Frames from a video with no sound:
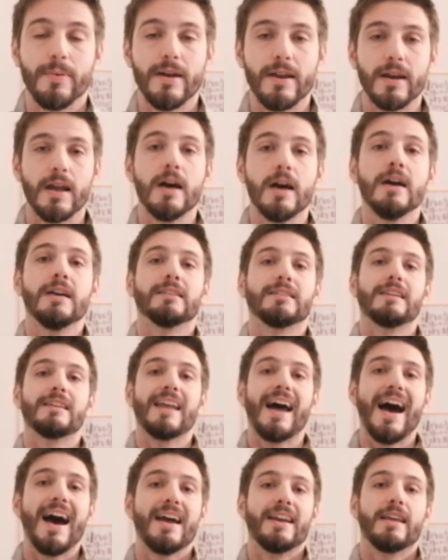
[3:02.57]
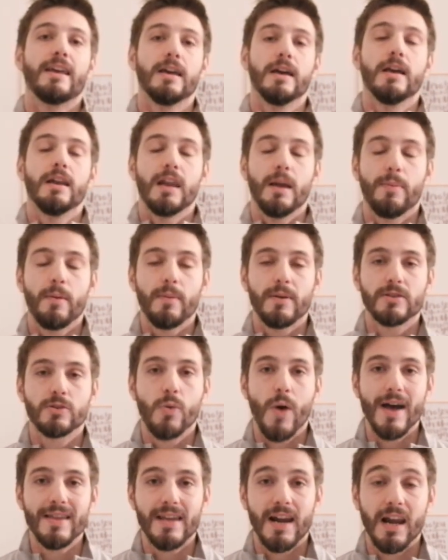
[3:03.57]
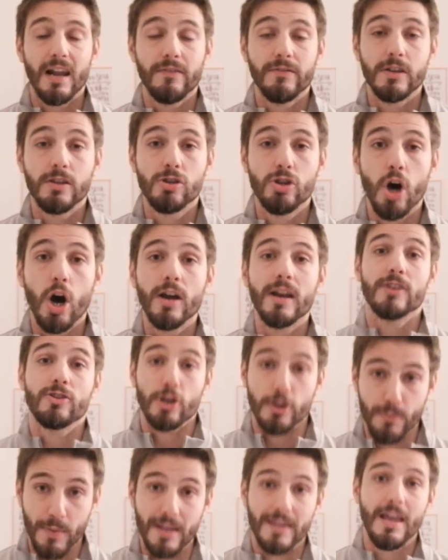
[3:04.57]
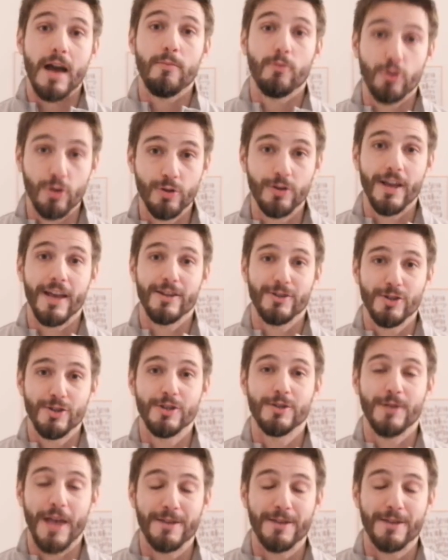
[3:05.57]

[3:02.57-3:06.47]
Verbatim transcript: per tirare la propria squadra alla vittoria, ci aspettiamo e, ci,